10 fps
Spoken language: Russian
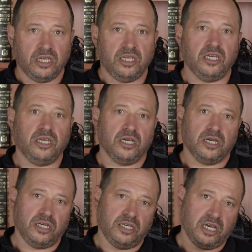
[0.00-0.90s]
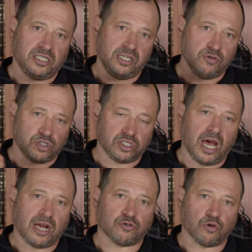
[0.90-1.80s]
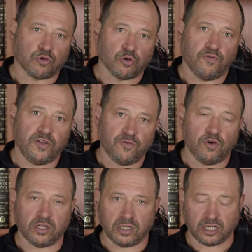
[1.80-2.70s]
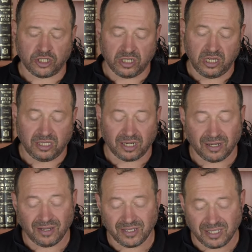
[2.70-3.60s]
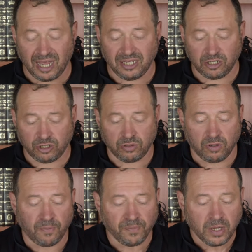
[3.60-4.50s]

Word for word: и если уж так, то кровь его и на наших детях. Знаете что?